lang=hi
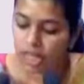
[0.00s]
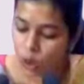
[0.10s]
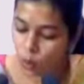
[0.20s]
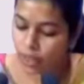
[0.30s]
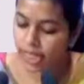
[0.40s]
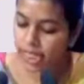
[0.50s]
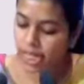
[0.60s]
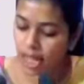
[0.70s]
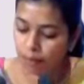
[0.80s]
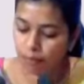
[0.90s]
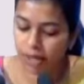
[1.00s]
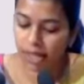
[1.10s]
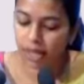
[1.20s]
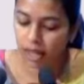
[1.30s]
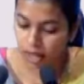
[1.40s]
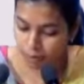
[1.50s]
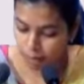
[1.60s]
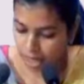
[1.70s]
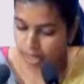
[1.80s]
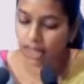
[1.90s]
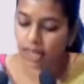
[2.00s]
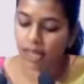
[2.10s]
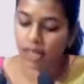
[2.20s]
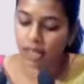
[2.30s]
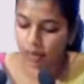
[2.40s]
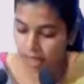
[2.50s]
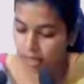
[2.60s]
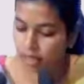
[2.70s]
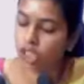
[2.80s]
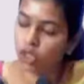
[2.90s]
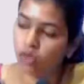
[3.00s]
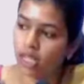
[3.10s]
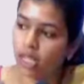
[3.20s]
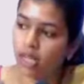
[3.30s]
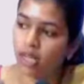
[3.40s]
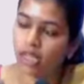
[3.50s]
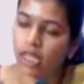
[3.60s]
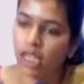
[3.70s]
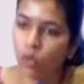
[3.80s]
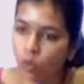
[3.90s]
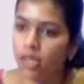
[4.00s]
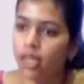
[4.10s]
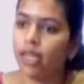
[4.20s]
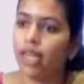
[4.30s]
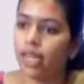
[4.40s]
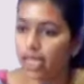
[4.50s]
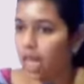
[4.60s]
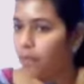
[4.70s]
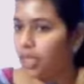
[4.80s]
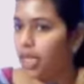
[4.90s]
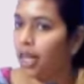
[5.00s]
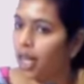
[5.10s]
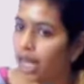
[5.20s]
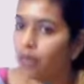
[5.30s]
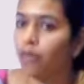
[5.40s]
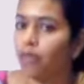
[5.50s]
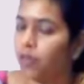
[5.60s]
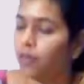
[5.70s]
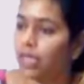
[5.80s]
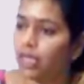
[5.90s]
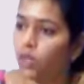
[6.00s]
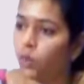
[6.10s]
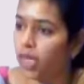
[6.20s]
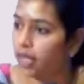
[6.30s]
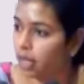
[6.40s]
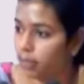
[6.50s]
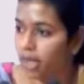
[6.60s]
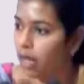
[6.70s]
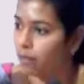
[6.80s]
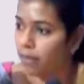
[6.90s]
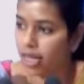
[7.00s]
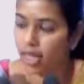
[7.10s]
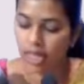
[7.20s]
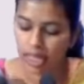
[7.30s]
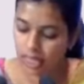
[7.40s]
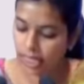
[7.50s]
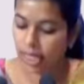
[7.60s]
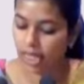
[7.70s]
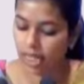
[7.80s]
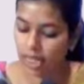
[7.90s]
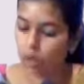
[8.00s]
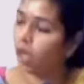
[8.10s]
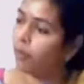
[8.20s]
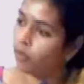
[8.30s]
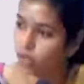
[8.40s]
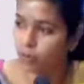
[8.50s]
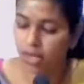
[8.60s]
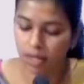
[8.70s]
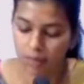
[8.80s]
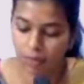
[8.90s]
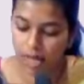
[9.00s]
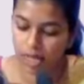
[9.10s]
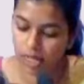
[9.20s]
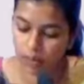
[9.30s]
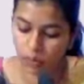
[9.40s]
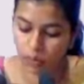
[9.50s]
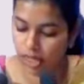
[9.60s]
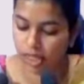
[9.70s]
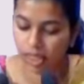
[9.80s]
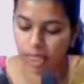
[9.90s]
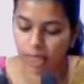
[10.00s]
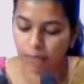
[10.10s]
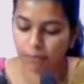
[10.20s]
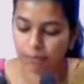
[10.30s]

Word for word: थोड़ी सी आप में बाकी अभी तक के जो वक्तागण थे उनके हिसाब से आत्मविश्वास की थोड़ी कमी आप में दिखी थी तो आप उस पर प्रयास आपको करना चाहिए